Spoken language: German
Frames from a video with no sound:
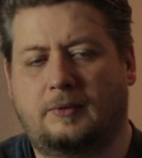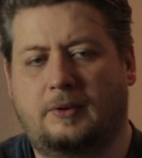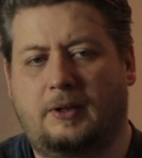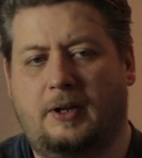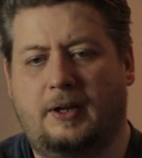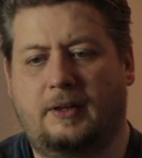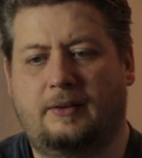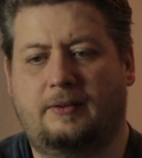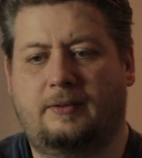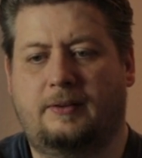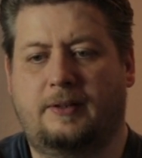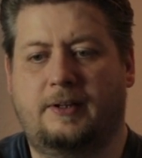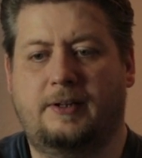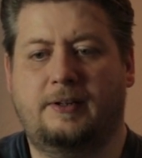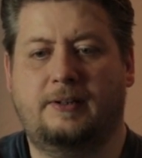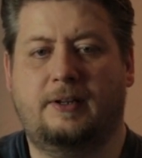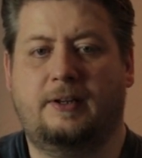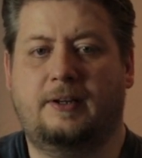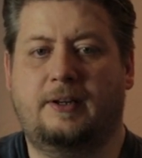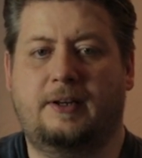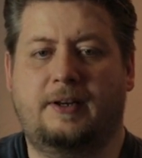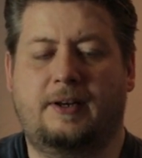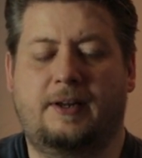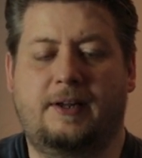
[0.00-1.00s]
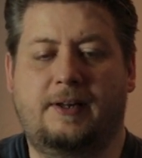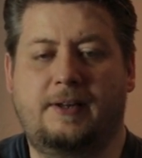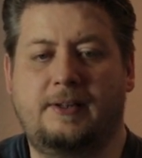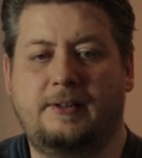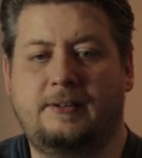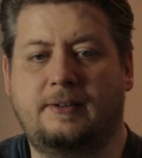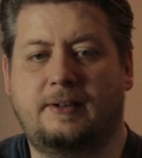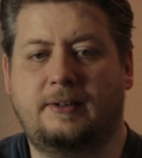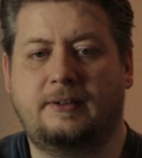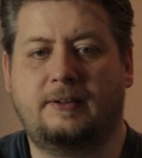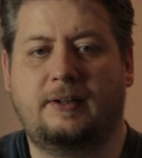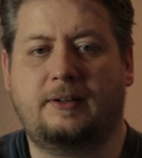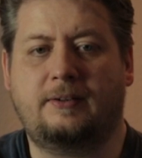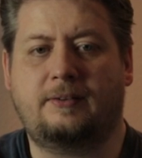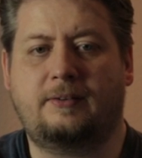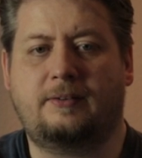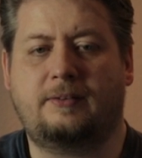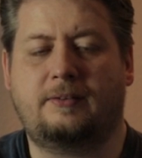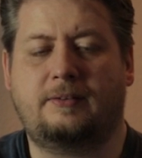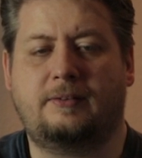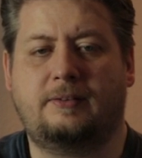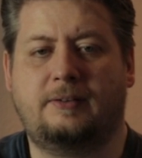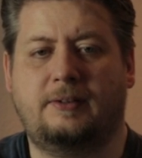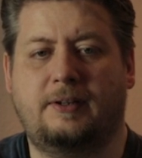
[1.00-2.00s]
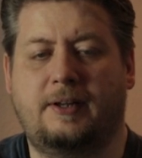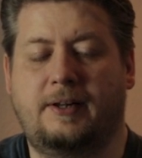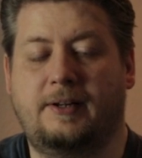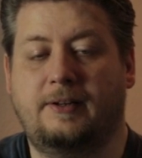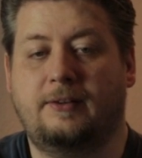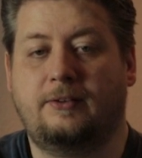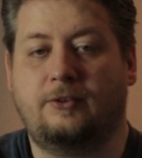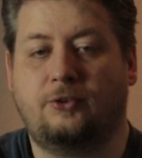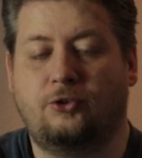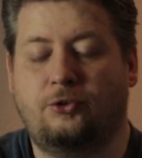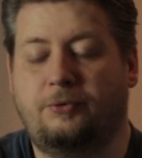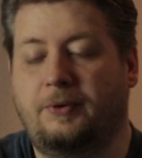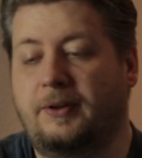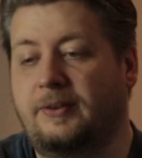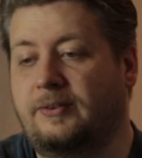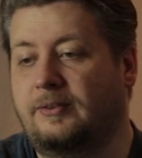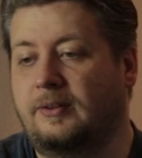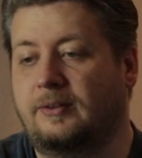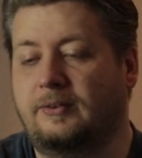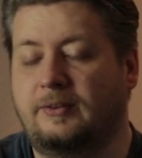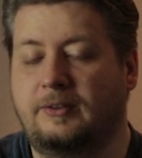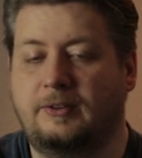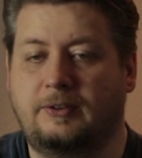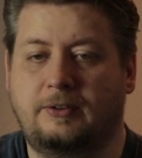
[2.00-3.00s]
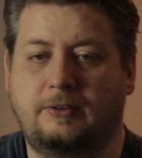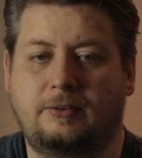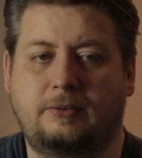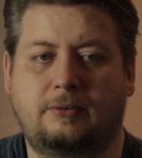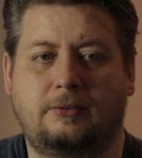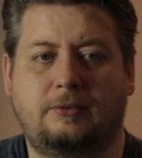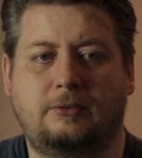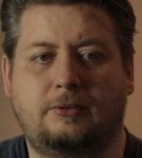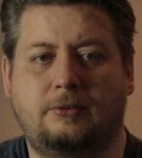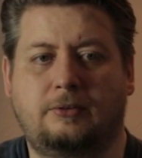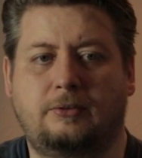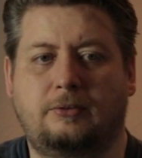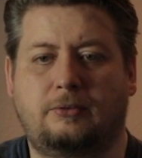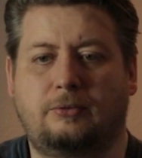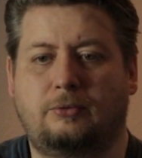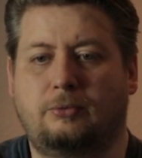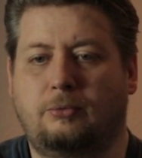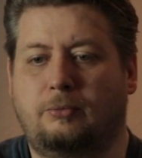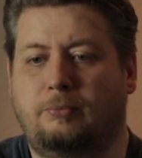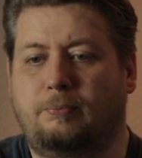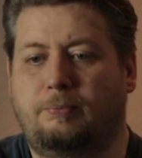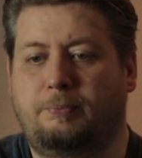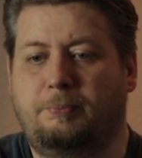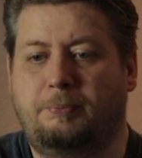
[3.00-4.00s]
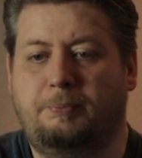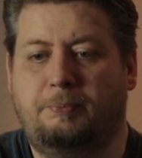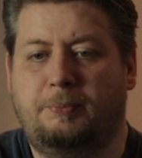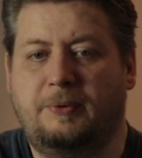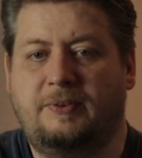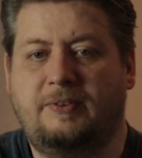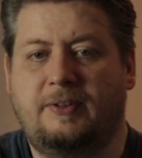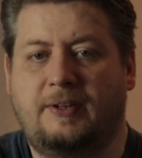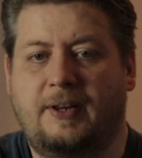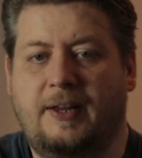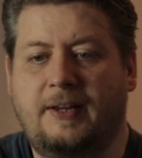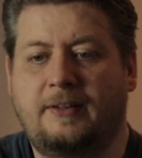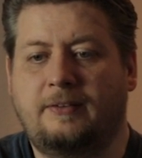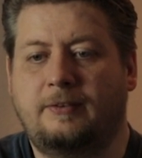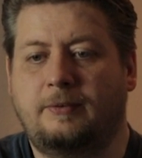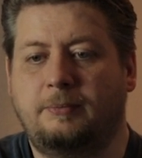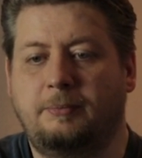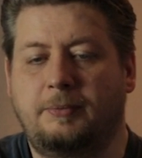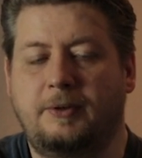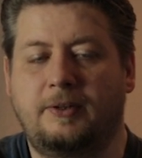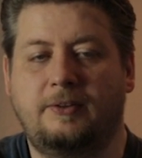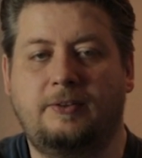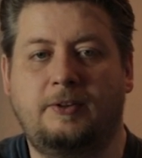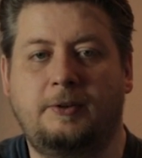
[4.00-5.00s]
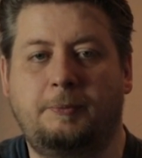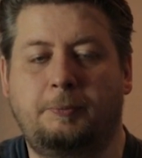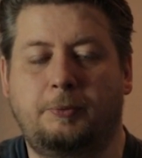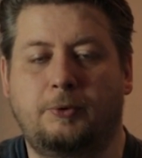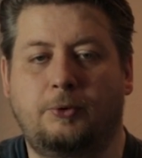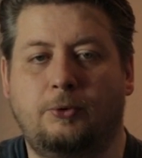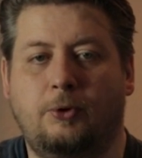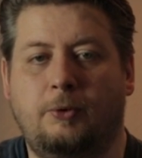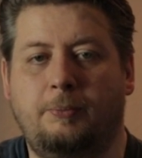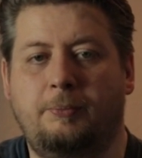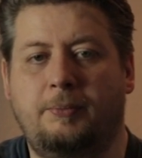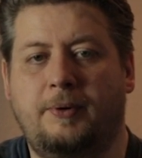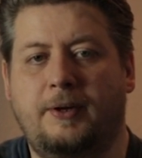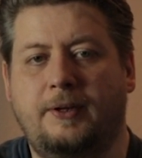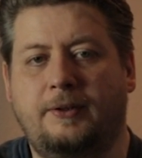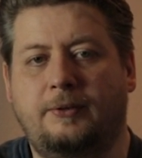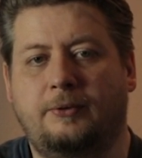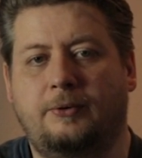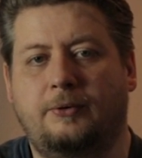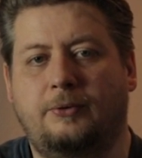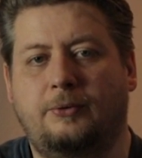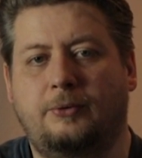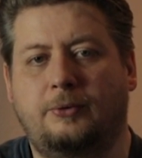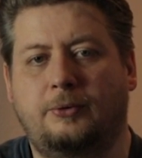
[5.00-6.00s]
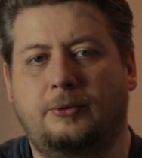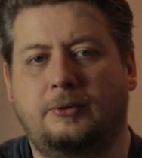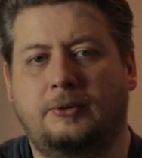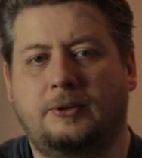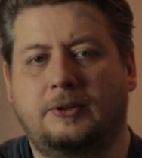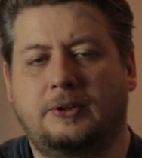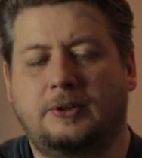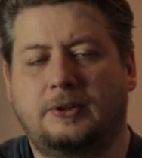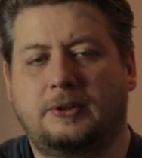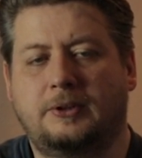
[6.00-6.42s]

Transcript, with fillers: erzählen dann den Eltern, dass die älteste Schwester sich so ein bisschen hexenmäßig benommen hätte und so.